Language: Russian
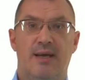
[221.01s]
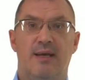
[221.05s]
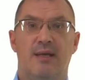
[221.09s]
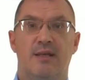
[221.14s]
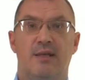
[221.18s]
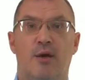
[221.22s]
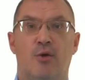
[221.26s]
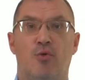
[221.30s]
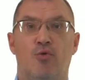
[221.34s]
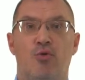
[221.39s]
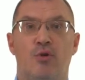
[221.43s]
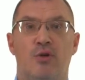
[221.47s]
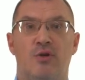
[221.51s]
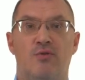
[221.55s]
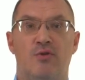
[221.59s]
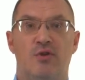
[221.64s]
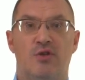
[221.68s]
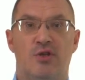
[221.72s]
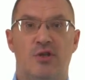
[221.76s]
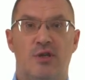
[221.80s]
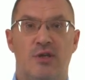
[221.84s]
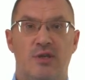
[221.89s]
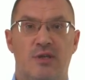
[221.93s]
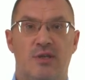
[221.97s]
Такое
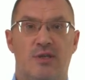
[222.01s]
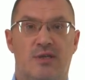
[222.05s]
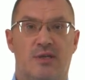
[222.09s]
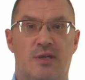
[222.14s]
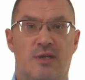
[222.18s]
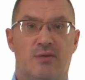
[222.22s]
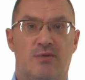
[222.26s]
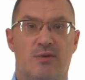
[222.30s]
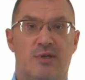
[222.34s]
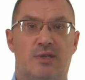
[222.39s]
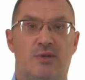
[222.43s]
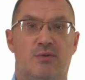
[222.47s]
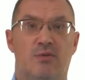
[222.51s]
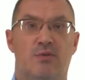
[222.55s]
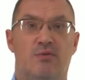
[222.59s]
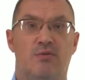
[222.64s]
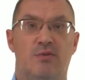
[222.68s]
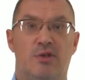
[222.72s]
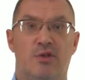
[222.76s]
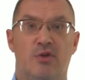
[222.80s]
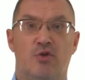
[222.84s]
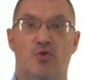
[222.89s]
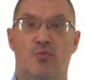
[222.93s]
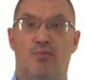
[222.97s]
движение соответствует
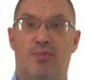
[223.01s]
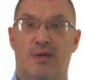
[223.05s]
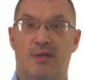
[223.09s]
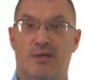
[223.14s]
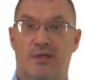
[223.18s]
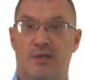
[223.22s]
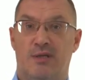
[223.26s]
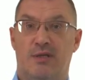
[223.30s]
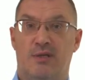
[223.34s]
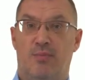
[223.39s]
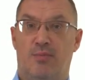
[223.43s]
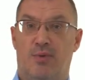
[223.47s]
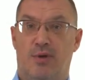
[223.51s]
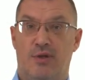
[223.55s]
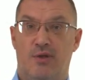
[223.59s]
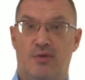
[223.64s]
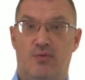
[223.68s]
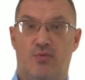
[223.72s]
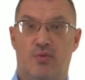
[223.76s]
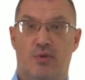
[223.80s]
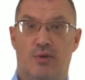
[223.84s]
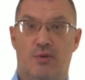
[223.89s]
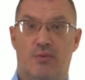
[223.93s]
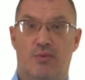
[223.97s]
движению процесса
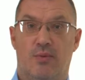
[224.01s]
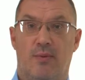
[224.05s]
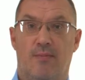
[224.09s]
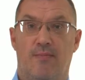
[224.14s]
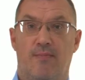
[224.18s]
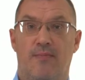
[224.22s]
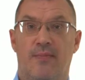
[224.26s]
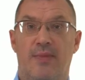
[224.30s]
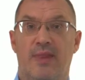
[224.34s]
производства.